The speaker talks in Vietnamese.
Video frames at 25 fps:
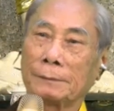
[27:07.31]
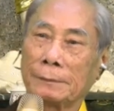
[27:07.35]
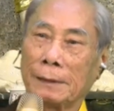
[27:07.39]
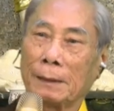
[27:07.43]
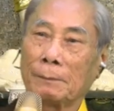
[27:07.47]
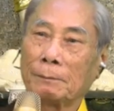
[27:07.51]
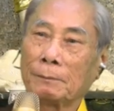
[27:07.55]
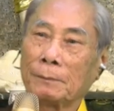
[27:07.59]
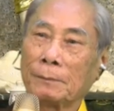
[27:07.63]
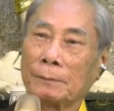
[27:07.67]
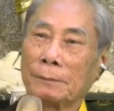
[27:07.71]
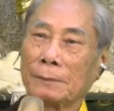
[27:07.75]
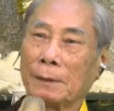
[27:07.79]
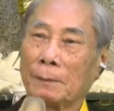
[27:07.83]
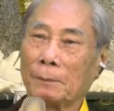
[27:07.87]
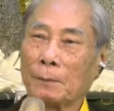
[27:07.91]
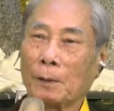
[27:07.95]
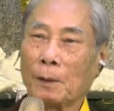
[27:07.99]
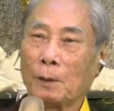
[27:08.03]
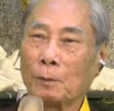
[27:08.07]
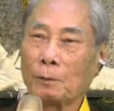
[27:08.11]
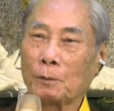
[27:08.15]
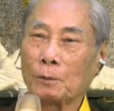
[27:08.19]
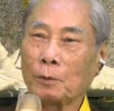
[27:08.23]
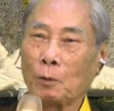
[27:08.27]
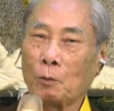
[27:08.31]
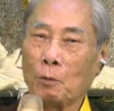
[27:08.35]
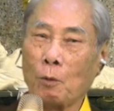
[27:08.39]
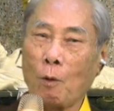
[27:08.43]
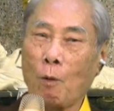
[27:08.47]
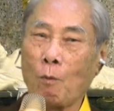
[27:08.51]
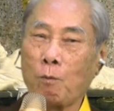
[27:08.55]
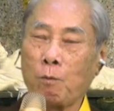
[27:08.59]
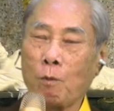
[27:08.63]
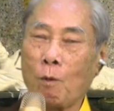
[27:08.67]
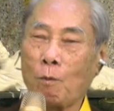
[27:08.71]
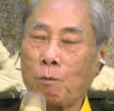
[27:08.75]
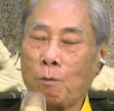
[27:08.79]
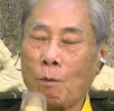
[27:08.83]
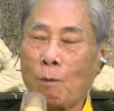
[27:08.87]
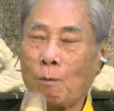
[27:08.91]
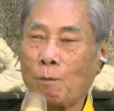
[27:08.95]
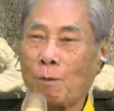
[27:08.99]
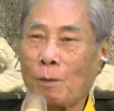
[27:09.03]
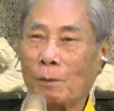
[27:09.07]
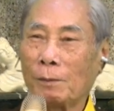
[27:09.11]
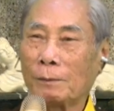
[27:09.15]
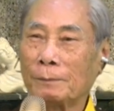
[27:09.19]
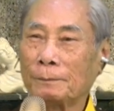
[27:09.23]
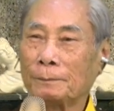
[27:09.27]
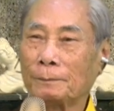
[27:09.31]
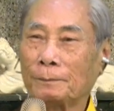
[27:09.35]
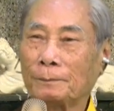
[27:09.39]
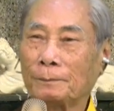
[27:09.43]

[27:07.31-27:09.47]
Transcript: trầm độn sôi úp.